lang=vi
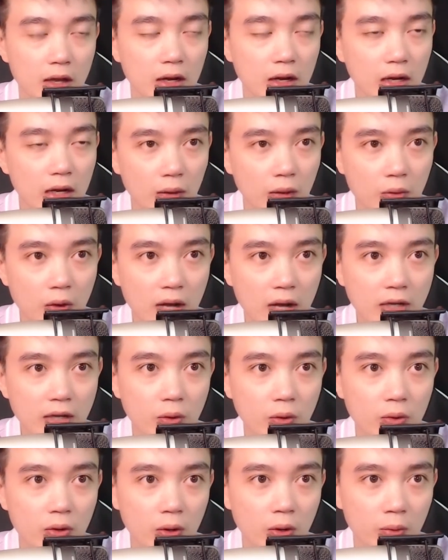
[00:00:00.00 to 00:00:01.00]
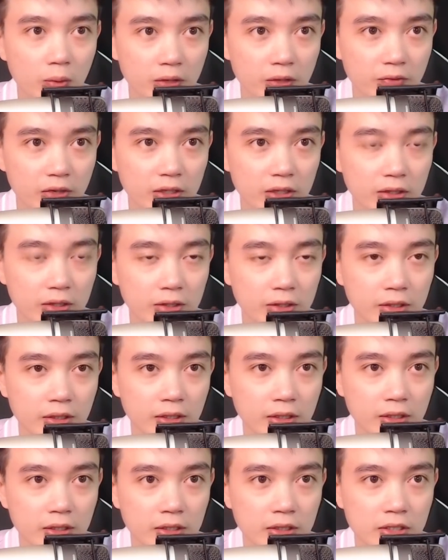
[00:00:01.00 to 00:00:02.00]
Lão Hóa đổ cồn lên vết thương,
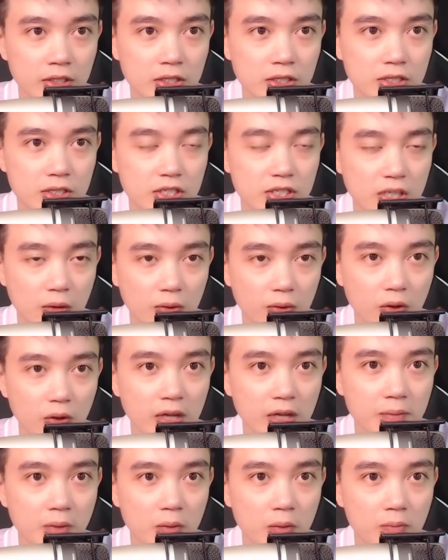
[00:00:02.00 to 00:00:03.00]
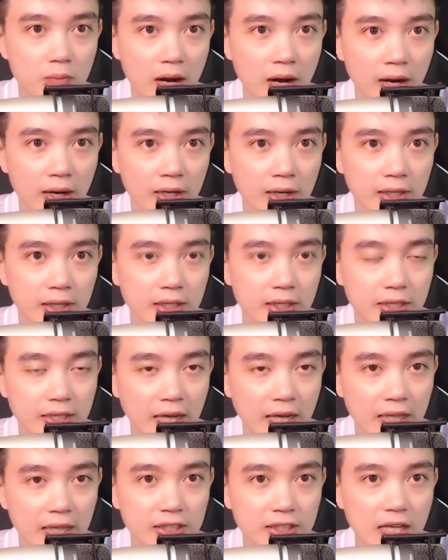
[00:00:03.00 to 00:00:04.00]
sau đó lấy bông băng
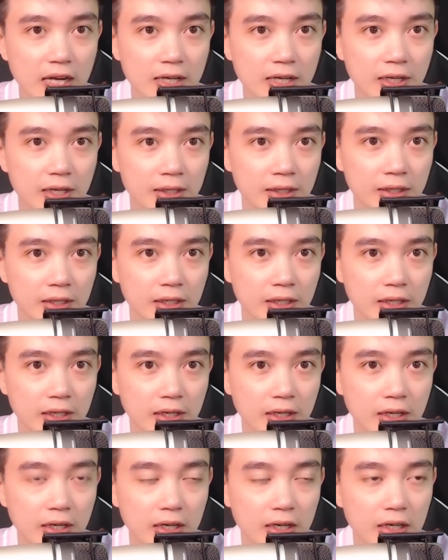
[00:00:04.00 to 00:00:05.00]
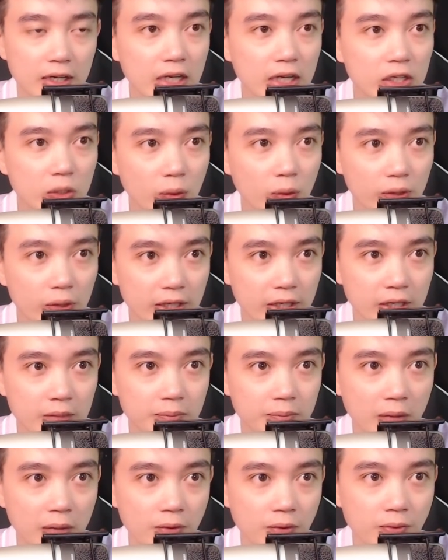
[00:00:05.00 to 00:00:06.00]
chà sát lên để chùi đi vết
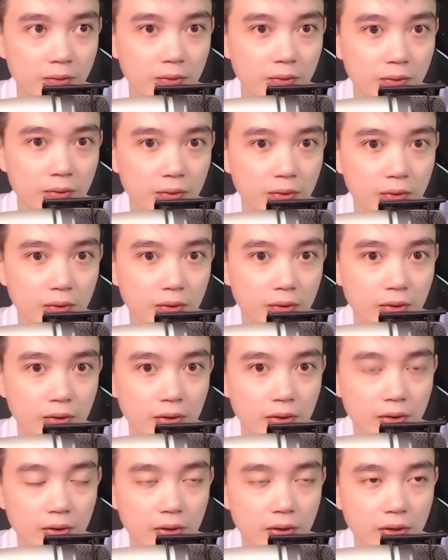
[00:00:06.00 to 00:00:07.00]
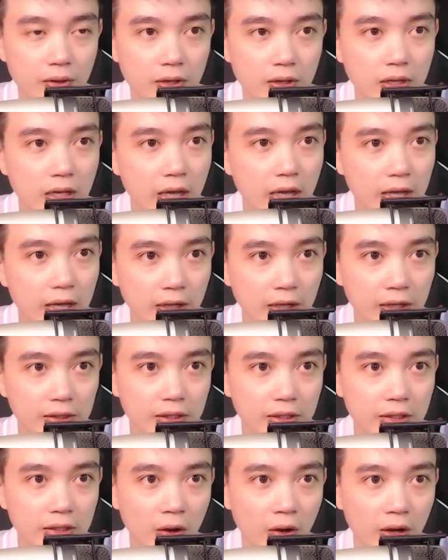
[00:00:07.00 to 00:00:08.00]
máu. Nghe thằng
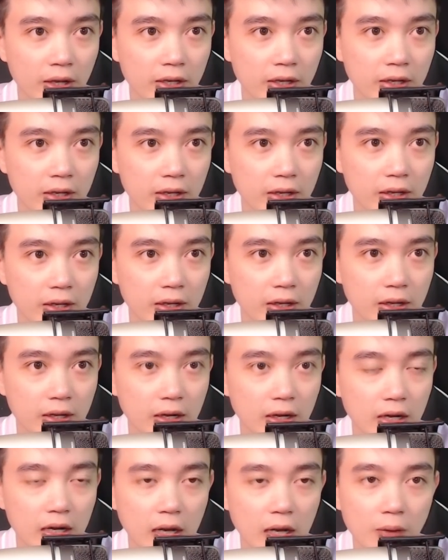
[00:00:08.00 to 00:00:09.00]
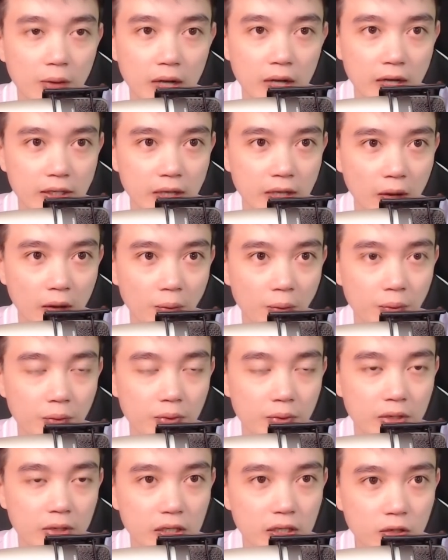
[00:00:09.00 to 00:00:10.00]
Tư hỏi, lão ngẩng đầu
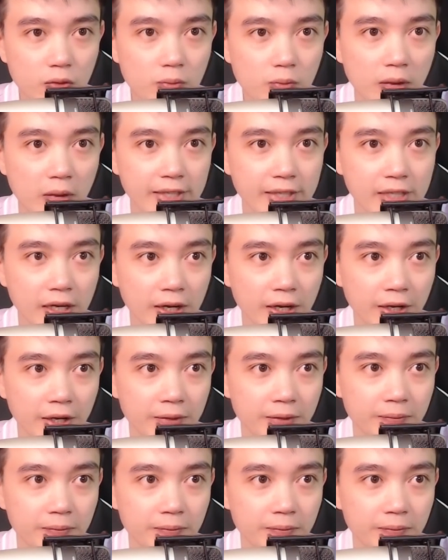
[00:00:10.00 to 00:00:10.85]
nhíu mày trả lời: